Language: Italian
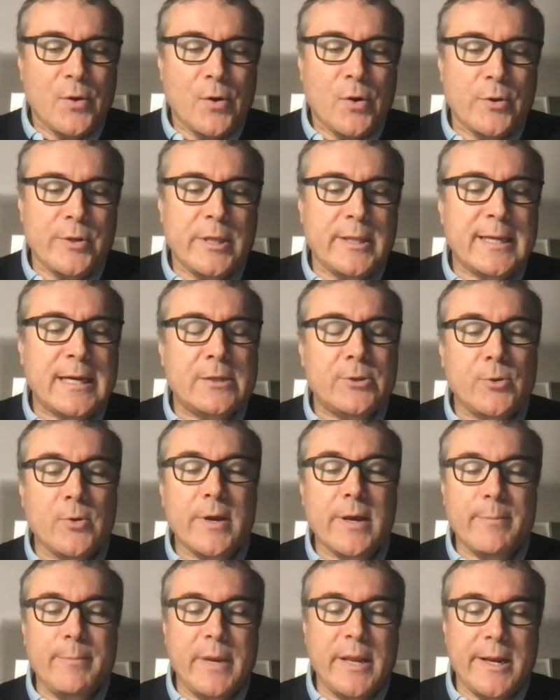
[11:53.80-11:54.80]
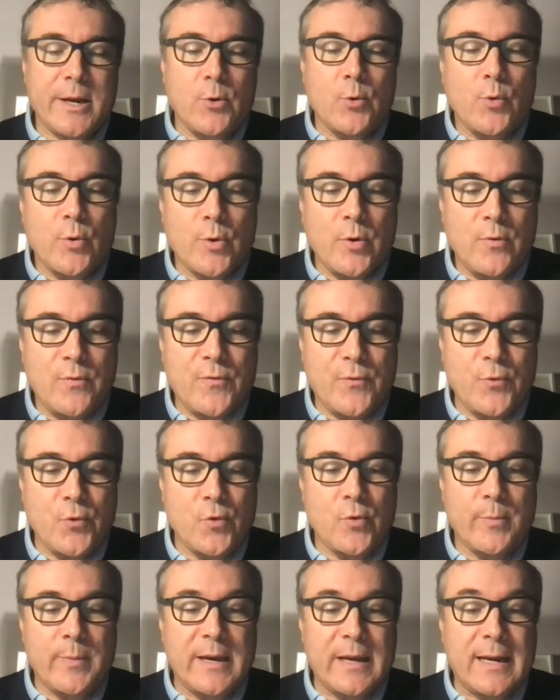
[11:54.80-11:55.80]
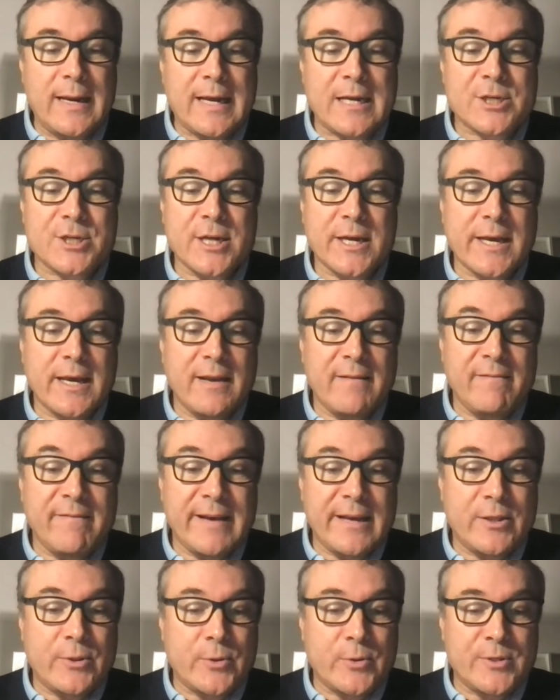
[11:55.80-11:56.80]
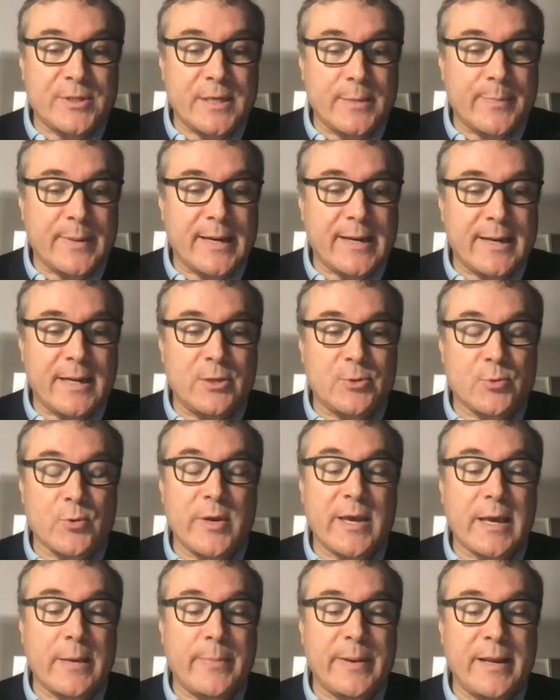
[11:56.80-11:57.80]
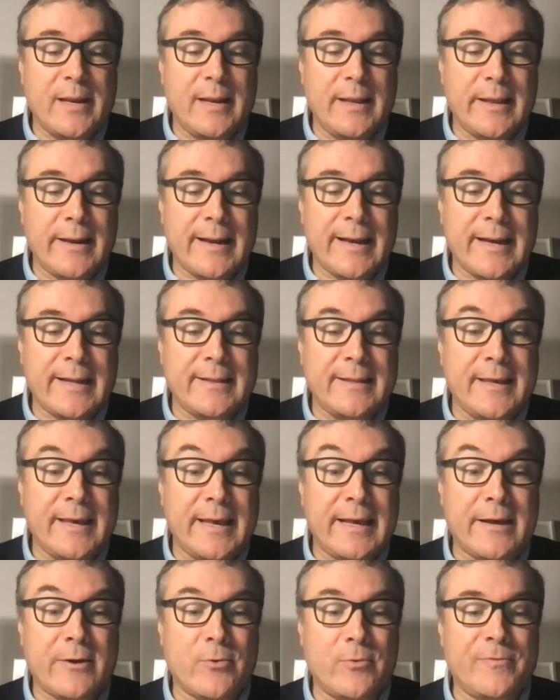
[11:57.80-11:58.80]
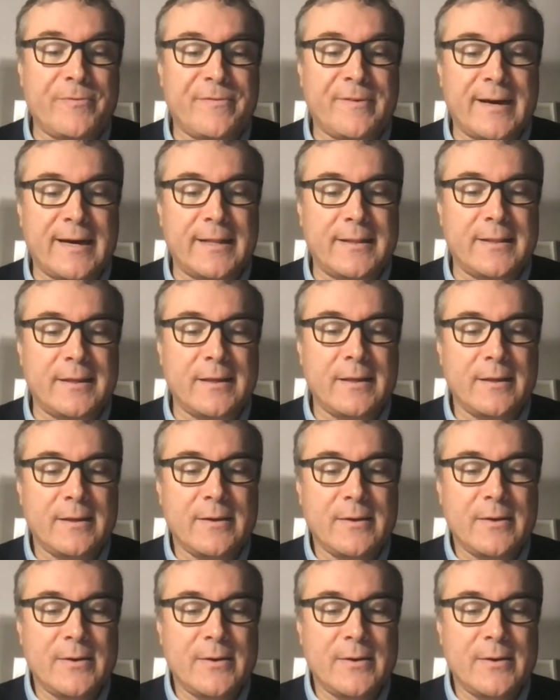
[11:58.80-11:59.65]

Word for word: Ogni tanto cammina lungo il fiume e lascia che il vento separi i suoi capelli radi e arruffati.